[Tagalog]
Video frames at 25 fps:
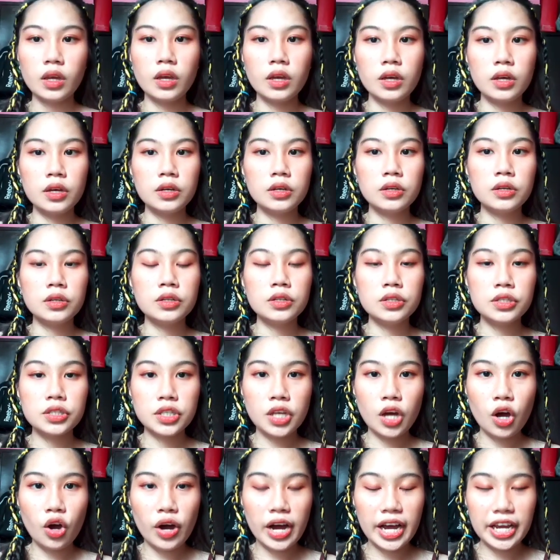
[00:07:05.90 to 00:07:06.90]
So,
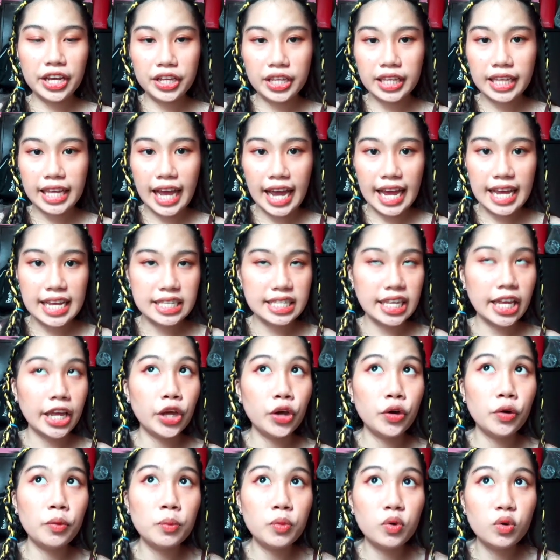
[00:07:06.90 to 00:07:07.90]
ngayon guys ay
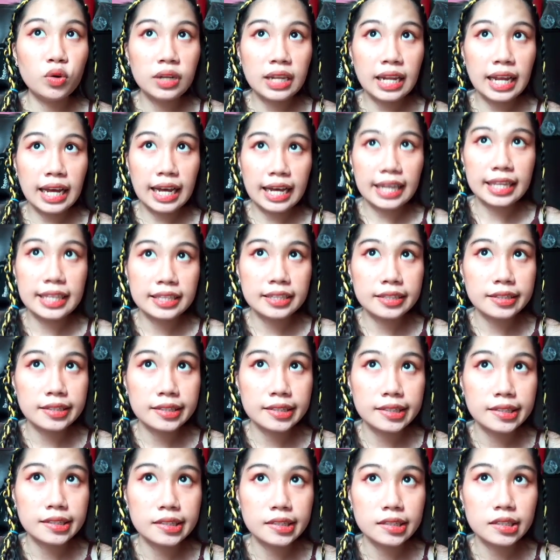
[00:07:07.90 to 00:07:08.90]
umuulan.
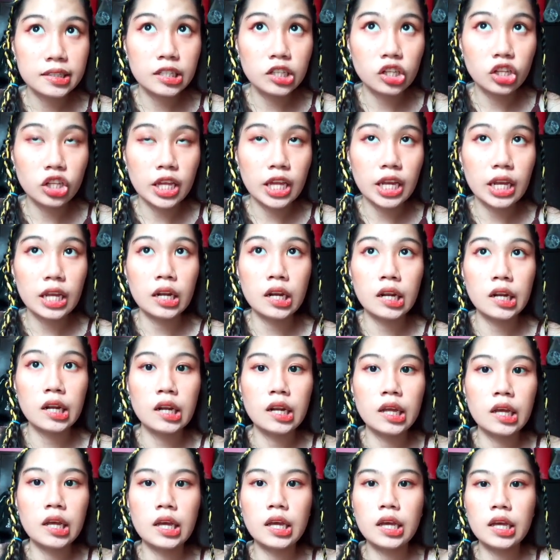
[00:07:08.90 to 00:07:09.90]
Hindi nyo naririnig.
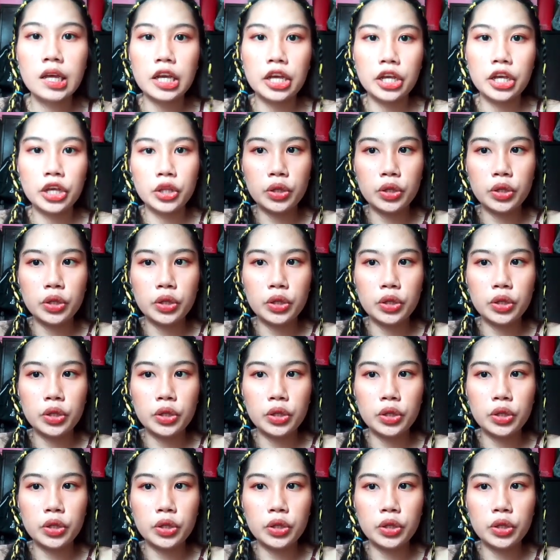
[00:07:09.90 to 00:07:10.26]
Ayun o.